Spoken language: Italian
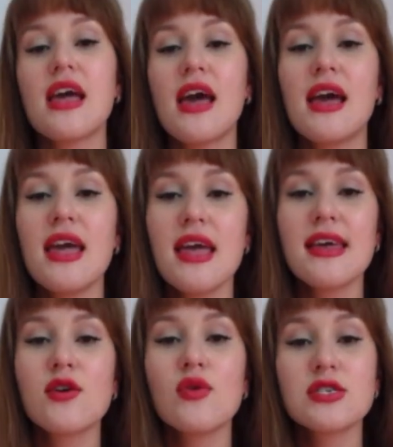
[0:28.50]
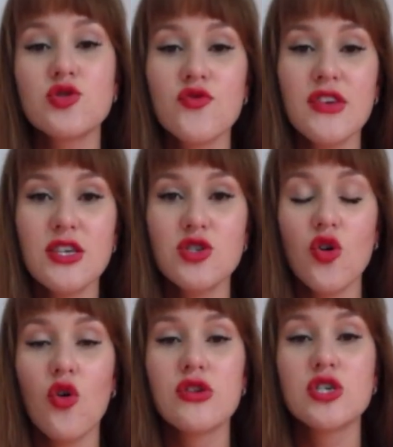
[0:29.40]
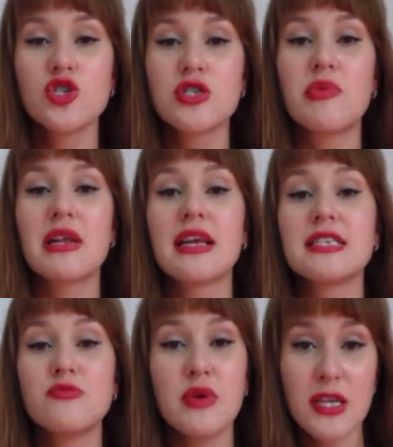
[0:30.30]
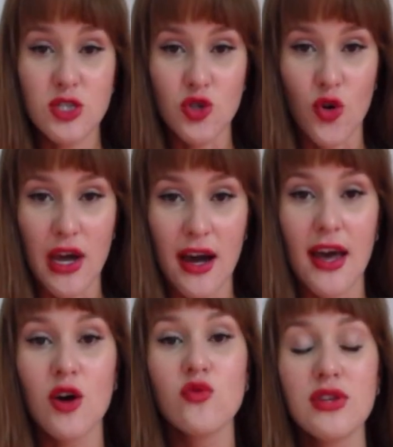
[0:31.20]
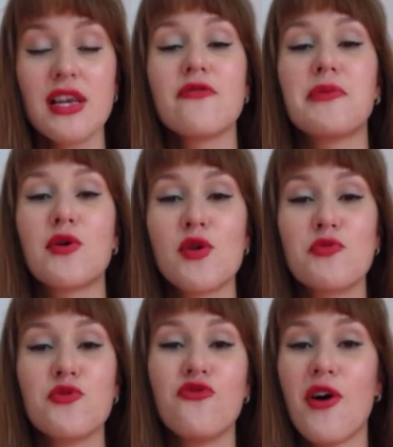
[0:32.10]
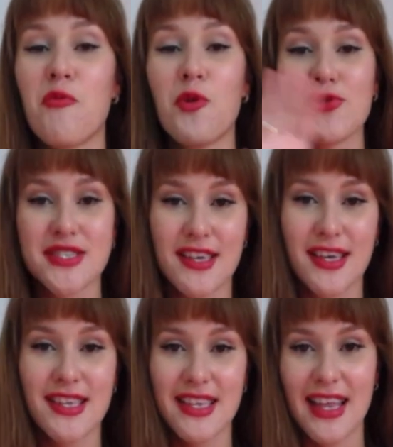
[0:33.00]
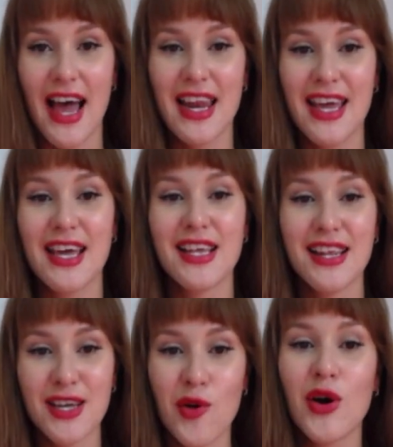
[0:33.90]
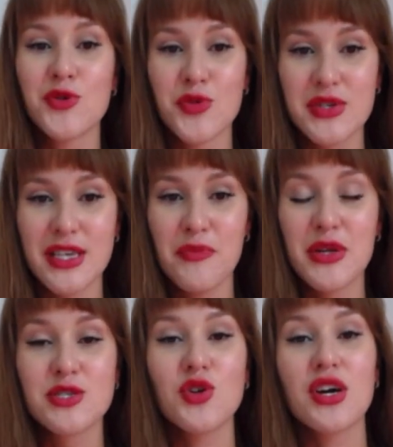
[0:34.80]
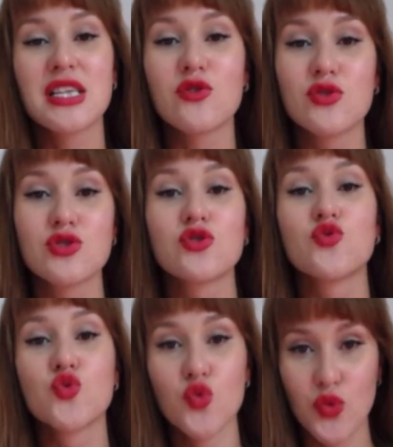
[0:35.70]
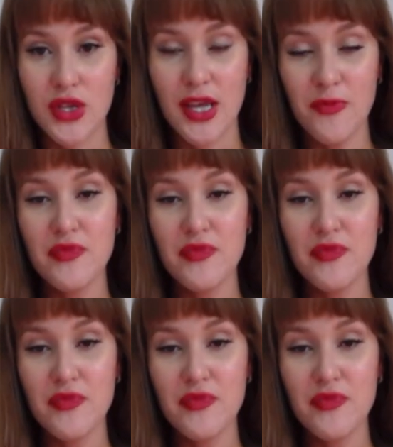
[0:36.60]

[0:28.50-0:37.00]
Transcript: e in questo video ho deciso di parlare di perestroica, è una delle parole più famose in Italia in lingua russa, per il che la conoscono tutti,